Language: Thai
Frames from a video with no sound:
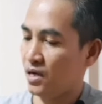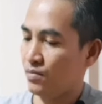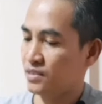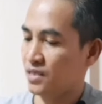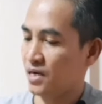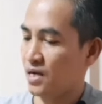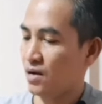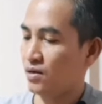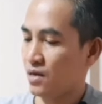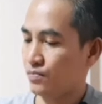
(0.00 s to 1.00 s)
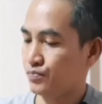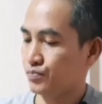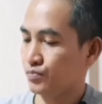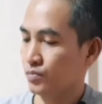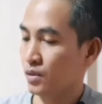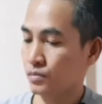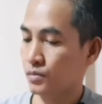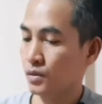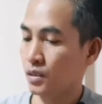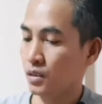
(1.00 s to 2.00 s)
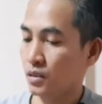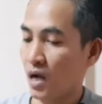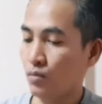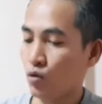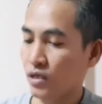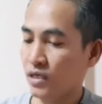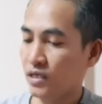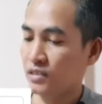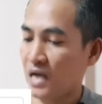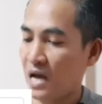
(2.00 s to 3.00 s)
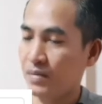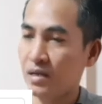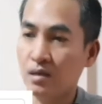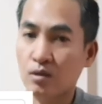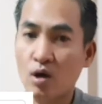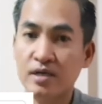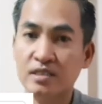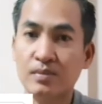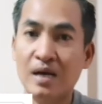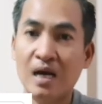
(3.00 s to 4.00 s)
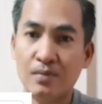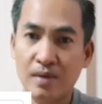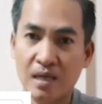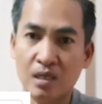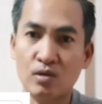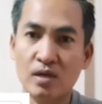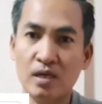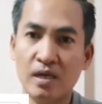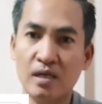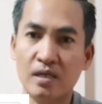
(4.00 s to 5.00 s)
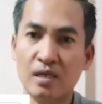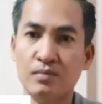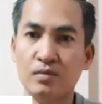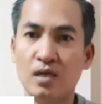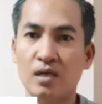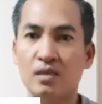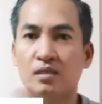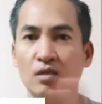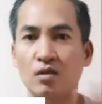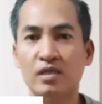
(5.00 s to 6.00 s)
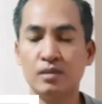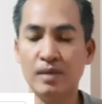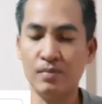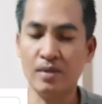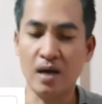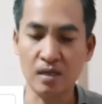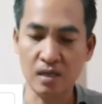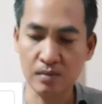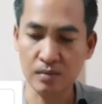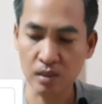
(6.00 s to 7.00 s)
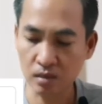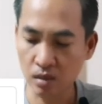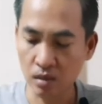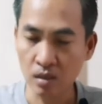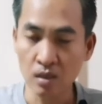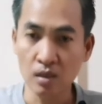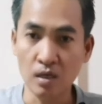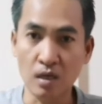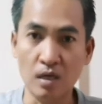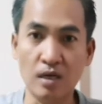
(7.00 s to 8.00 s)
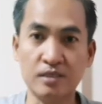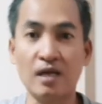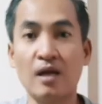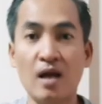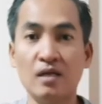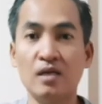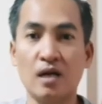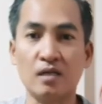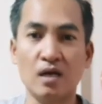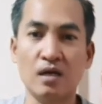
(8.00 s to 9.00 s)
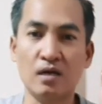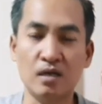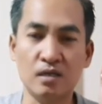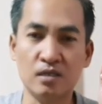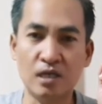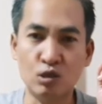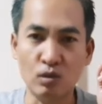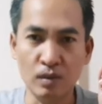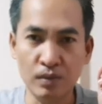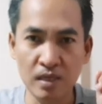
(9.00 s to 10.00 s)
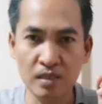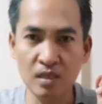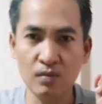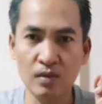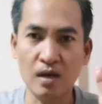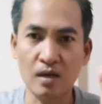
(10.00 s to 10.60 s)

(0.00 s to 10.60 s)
เบ็ดเสร็จแล้วนะครับทั้งหมดนี้จ่ายไป 125 บาทเท่านั้นเองนะครับ125 บาทนะครับครั้งก็สิ่งแรกที่อยากจะเชิญชวนเพื่อนๆ ก็คือว่า